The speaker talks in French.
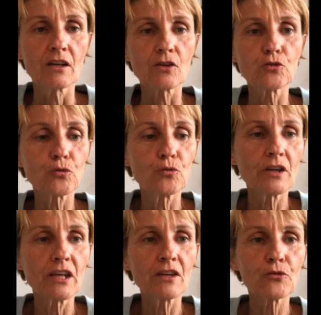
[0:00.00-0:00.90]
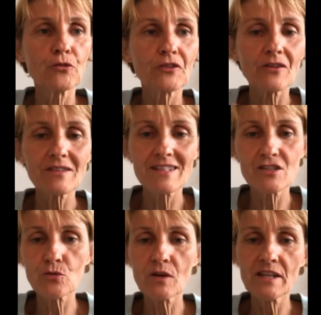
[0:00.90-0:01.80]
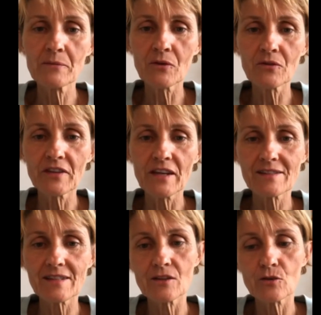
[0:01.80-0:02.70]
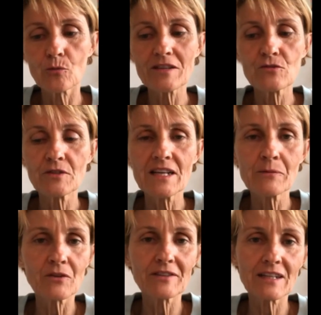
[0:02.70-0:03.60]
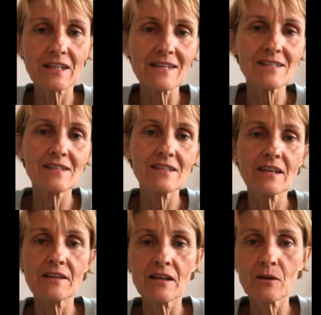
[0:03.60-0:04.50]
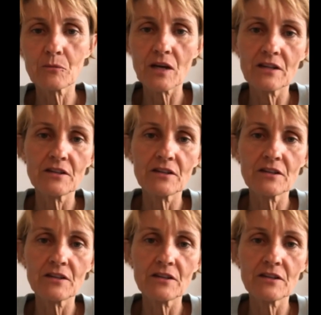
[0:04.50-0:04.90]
quand on est dans une transition alimentaire, c'est-à-dire qu'on passe d'une alimentation classique à une,